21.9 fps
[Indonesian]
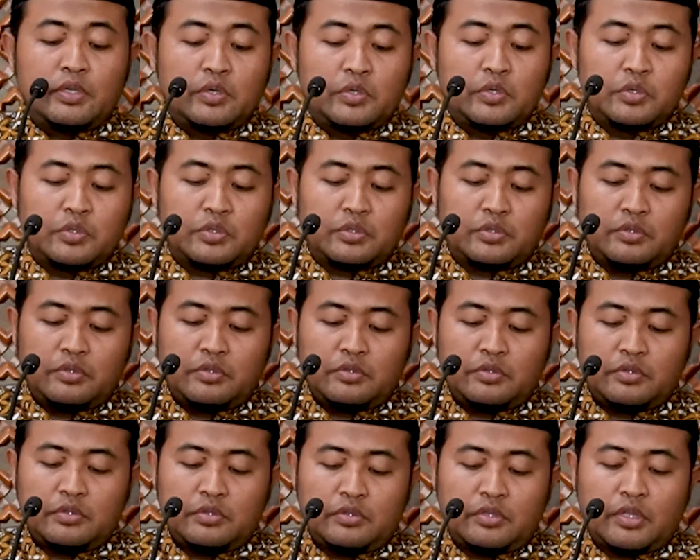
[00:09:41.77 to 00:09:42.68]
Lut,
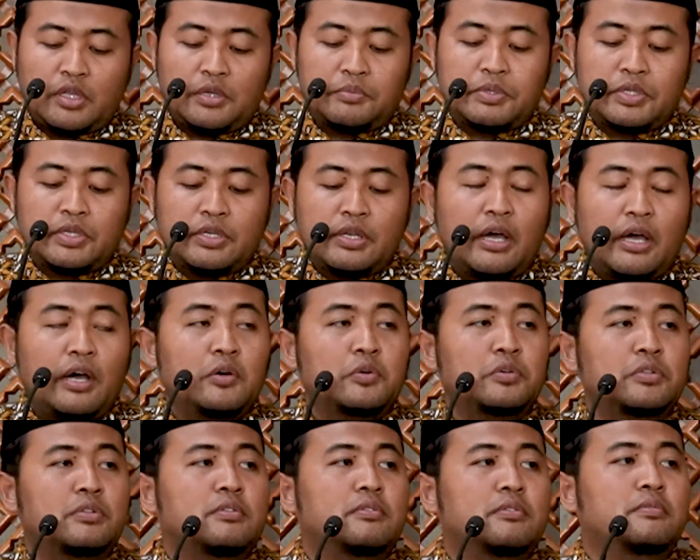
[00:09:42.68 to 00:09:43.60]
Nabi
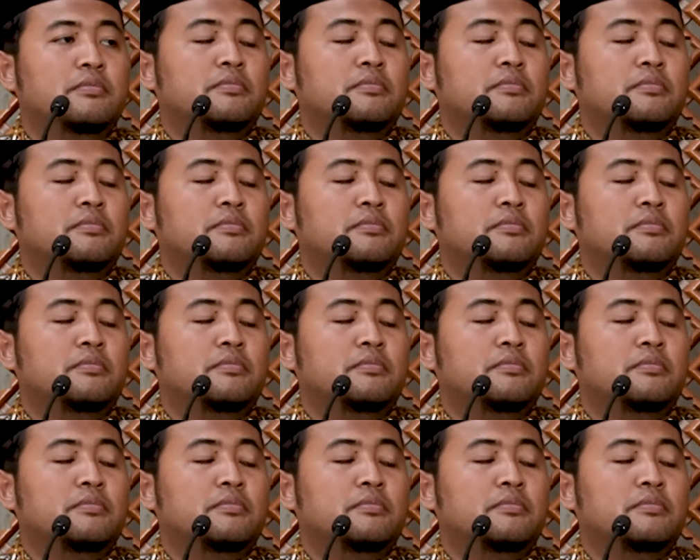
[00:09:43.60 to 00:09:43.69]
Daud.